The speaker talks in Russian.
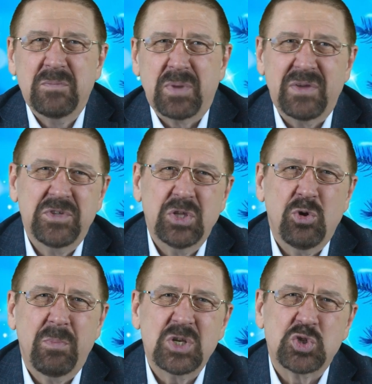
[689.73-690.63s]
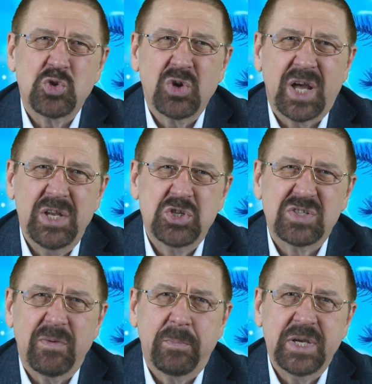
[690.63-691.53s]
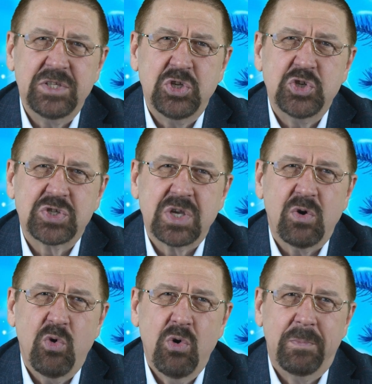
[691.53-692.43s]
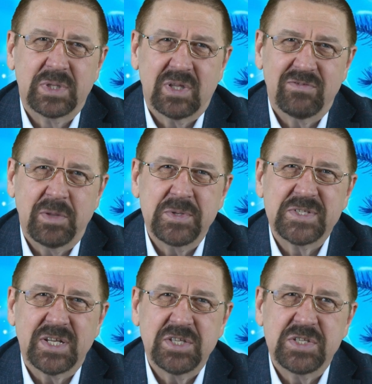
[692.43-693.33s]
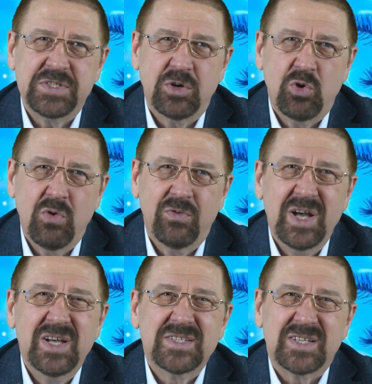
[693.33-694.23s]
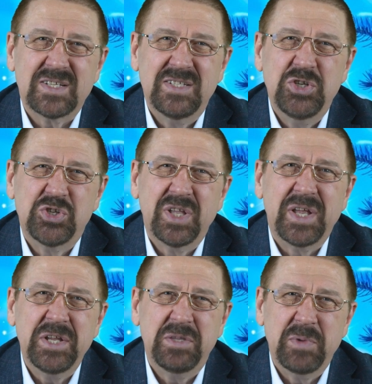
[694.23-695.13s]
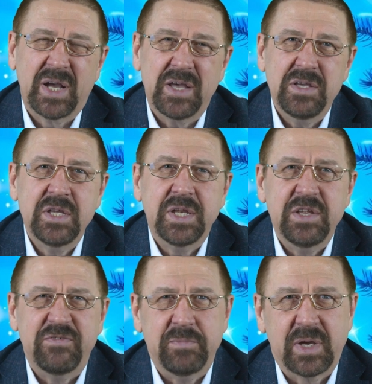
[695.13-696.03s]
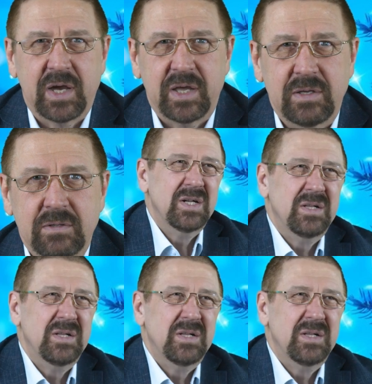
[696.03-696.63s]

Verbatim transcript: Проведено большое количество поэтических опытов написания стихов с различной ритмикой и рифмикой.